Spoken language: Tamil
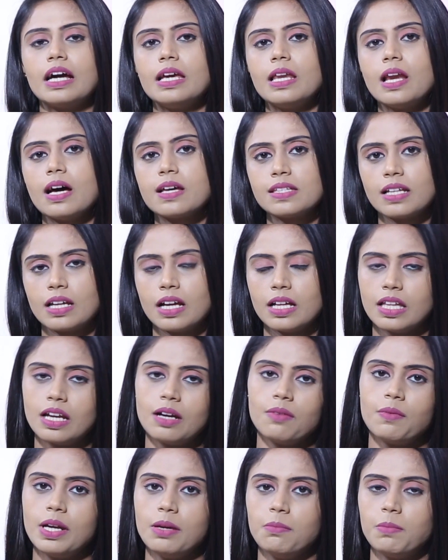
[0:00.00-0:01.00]

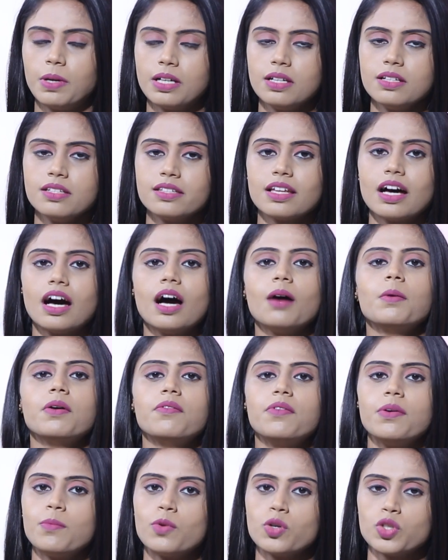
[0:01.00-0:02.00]
கைலாசநாதரை வழிபட்டு
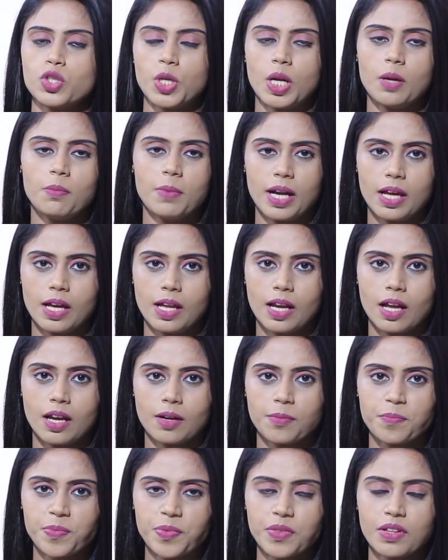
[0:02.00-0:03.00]
சாப விமோச்சனம் அடைகிறார்